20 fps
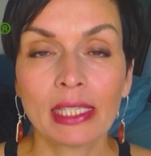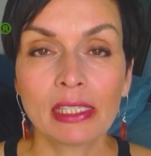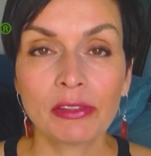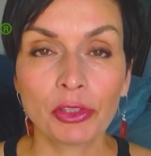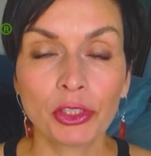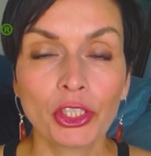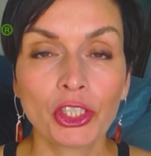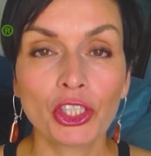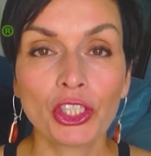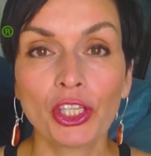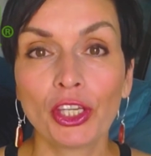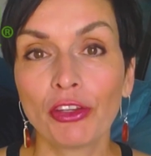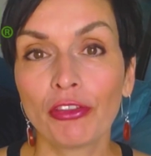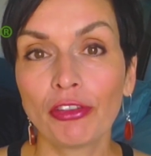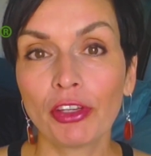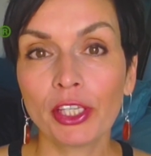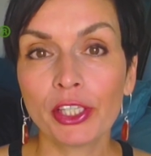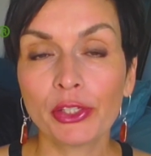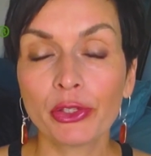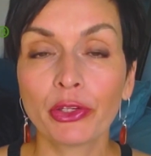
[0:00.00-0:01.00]

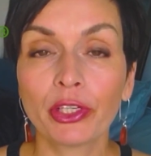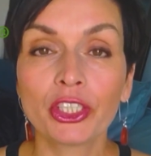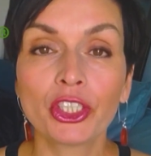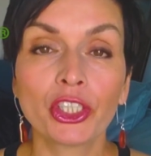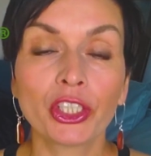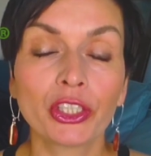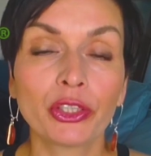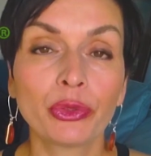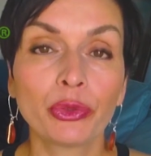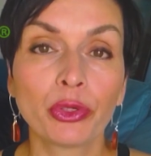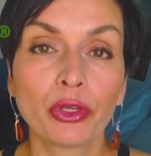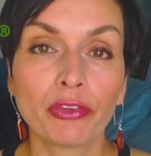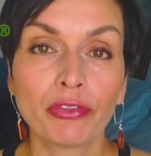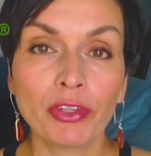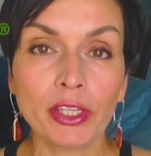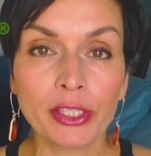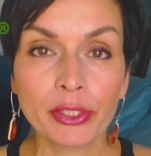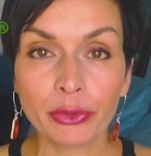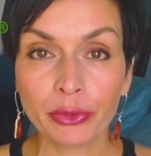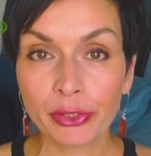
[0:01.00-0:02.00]
Сегодняшнее видео – очередное
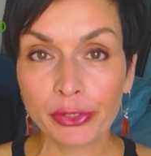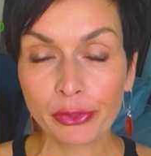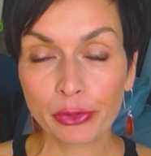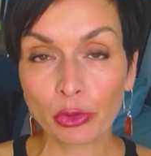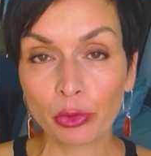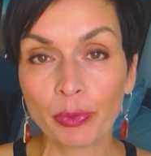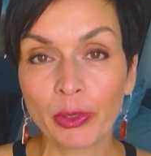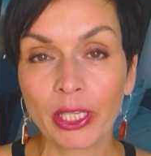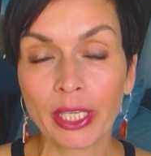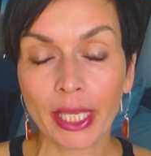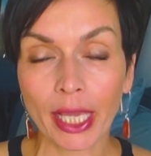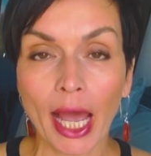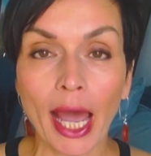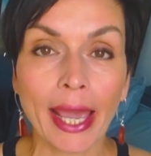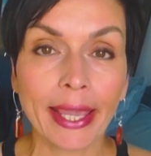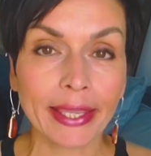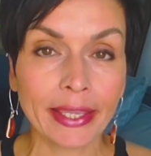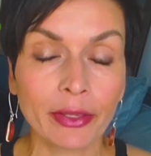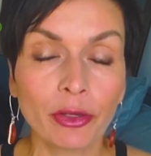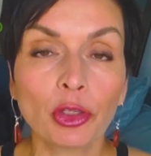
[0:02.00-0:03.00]
видео из рубрики
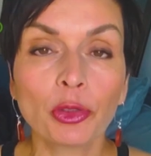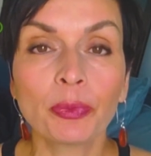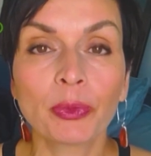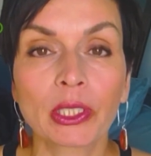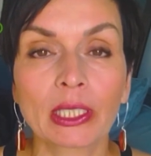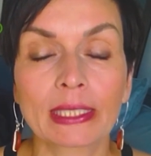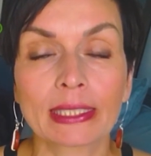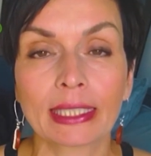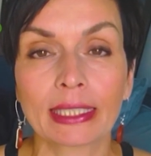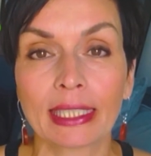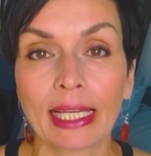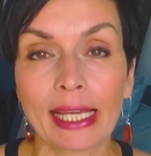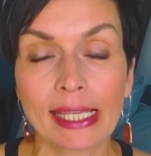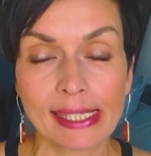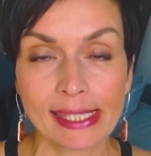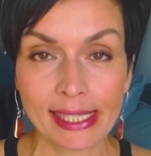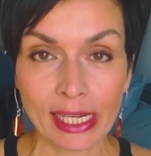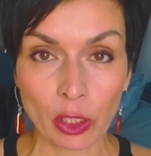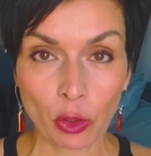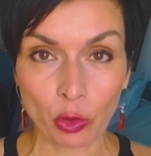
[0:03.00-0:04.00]
iHerb «Красота
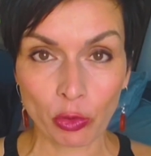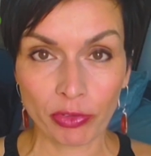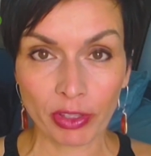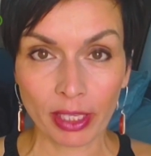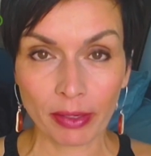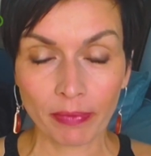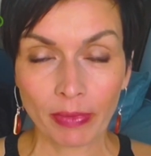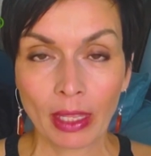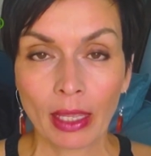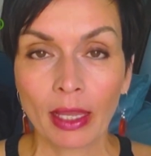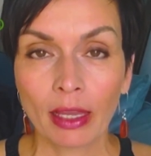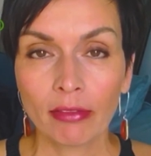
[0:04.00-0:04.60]
и здоровье».